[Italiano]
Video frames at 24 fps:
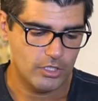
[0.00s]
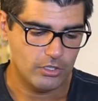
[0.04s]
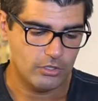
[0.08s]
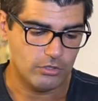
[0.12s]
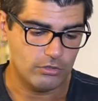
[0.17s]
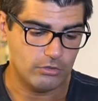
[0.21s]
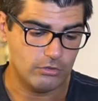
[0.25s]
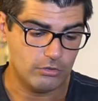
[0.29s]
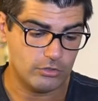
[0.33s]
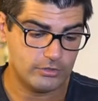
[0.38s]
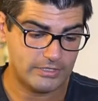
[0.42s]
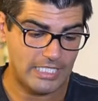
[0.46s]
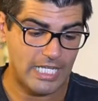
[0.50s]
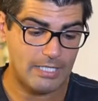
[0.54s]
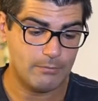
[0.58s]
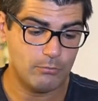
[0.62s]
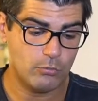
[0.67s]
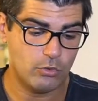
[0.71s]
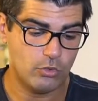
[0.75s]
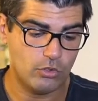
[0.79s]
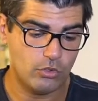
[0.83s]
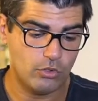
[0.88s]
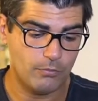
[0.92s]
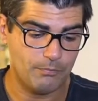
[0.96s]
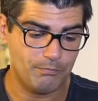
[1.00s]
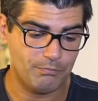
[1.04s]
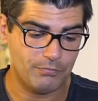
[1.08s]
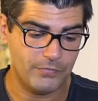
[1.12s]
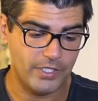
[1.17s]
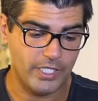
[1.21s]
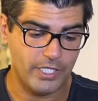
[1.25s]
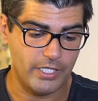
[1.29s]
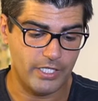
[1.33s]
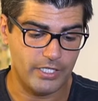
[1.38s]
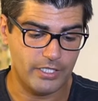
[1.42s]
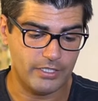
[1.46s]
Lo schermo
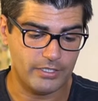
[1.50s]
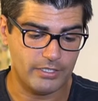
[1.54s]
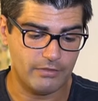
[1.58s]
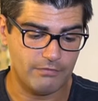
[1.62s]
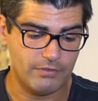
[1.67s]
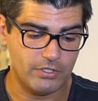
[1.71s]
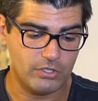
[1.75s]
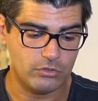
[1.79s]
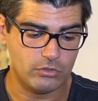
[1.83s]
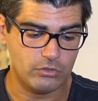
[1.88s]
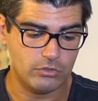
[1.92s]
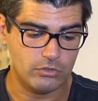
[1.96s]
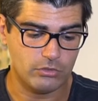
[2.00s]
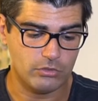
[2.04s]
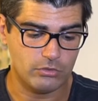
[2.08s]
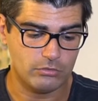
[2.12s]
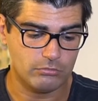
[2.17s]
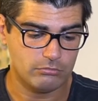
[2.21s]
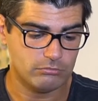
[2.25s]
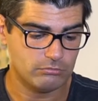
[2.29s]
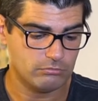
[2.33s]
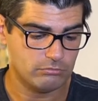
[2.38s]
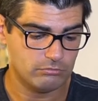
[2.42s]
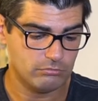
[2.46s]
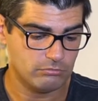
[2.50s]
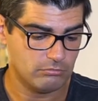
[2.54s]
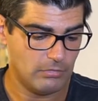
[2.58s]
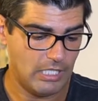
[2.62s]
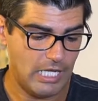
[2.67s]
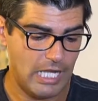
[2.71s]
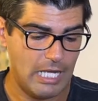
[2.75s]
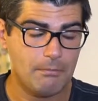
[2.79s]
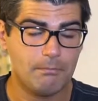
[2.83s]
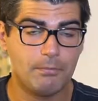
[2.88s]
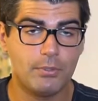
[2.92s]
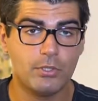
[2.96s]
è davvero
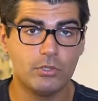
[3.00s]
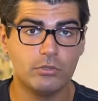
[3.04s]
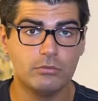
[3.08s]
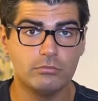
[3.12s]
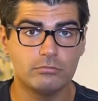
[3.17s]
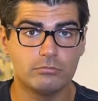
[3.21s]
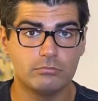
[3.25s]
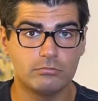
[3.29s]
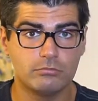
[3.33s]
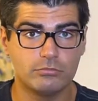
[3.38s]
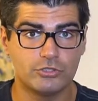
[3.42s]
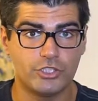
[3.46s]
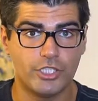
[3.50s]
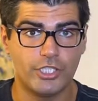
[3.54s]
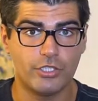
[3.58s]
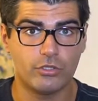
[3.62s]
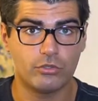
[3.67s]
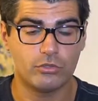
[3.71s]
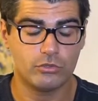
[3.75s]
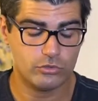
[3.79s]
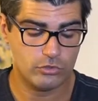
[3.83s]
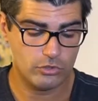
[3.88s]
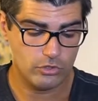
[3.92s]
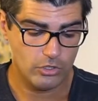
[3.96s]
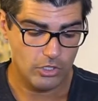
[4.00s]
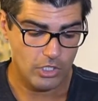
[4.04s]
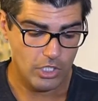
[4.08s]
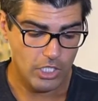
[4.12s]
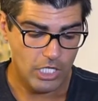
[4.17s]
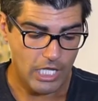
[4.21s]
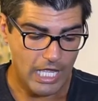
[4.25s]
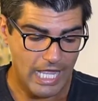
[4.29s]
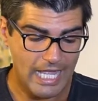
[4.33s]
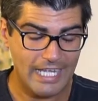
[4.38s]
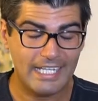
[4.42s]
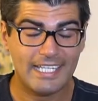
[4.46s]
ampio, generoso,
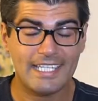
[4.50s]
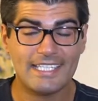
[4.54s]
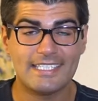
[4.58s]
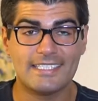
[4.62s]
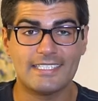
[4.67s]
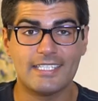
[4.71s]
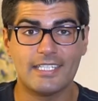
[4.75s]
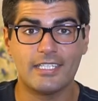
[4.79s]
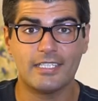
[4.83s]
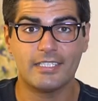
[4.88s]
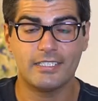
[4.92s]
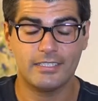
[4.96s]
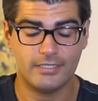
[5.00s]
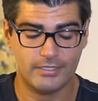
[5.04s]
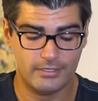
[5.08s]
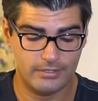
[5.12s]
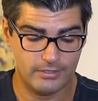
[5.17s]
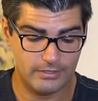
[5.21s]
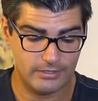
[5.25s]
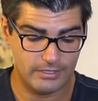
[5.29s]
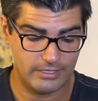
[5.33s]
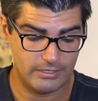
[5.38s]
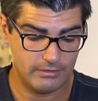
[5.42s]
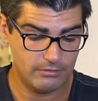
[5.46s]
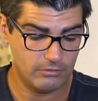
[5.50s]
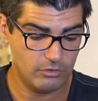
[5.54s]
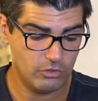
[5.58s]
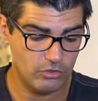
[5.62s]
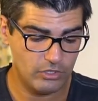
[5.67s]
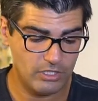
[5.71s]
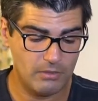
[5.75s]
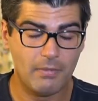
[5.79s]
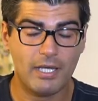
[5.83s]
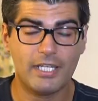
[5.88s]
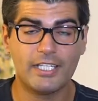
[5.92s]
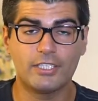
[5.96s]
anche se eh, non
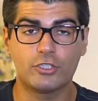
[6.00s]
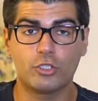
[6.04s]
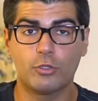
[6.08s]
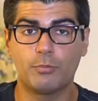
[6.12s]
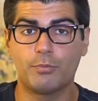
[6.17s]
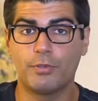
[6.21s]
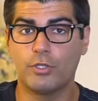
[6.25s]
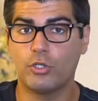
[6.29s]
rimane troppo